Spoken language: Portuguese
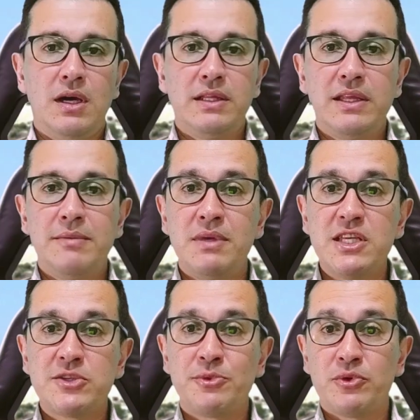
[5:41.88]
Até
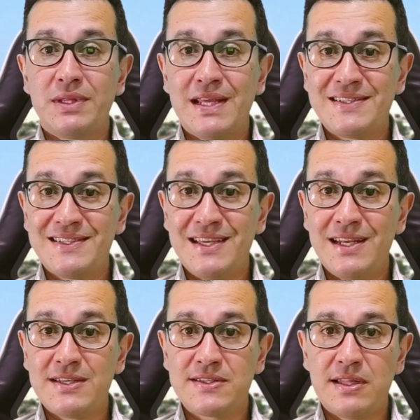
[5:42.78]
mesmo nas
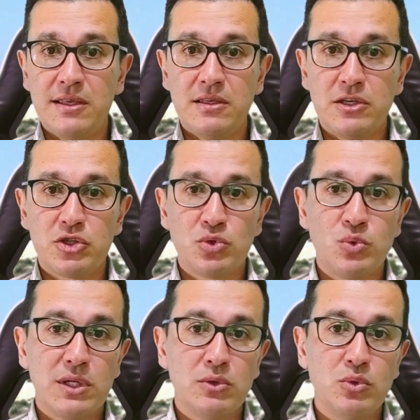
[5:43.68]
cenas de
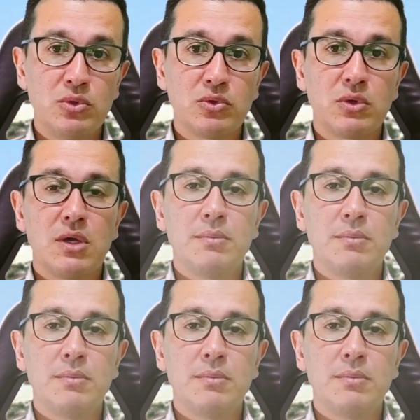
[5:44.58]
Yeshua adulto,